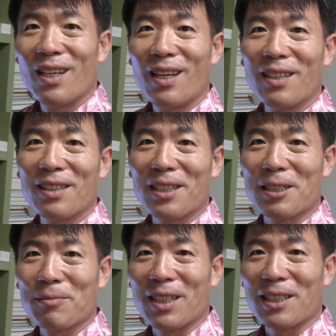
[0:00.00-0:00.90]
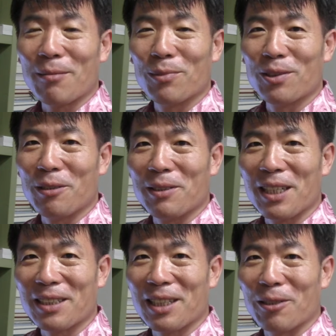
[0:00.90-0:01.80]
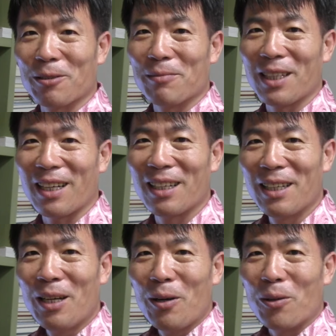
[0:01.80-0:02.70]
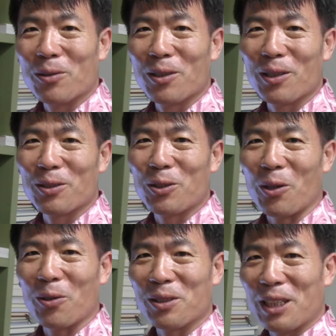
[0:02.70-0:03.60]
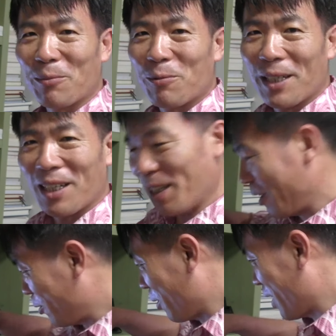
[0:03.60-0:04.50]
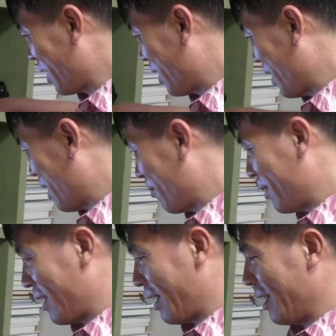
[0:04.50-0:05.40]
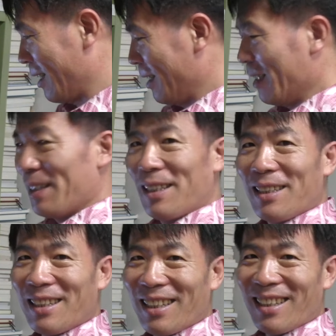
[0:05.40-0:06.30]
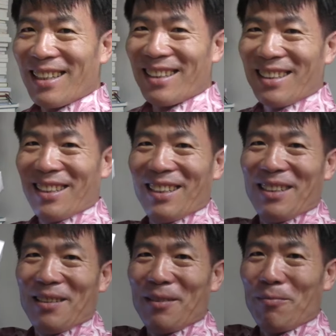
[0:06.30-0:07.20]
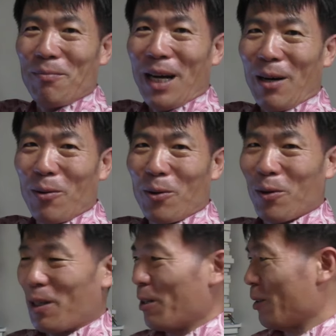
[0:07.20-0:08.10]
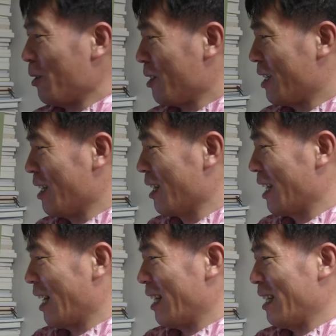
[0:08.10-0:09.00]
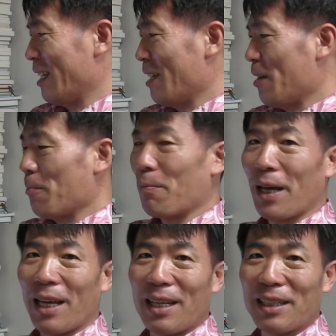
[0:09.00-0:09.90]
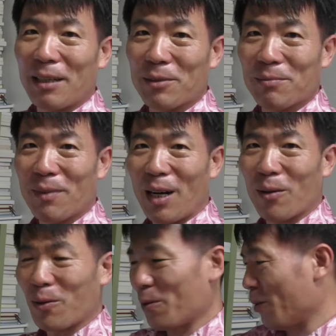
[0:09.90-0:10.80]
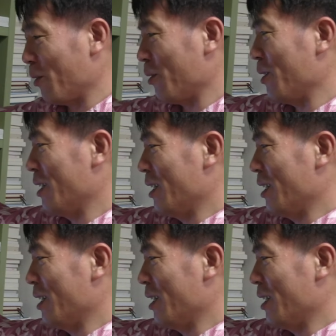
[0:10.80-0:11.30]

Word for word: 네 안녕하십니까 3번TV 장창원입니다 오늘은 좋은 제품 하나 소개할까 합니다 네 이거 마오꼬라고요 건강 베리 담은 마오꼬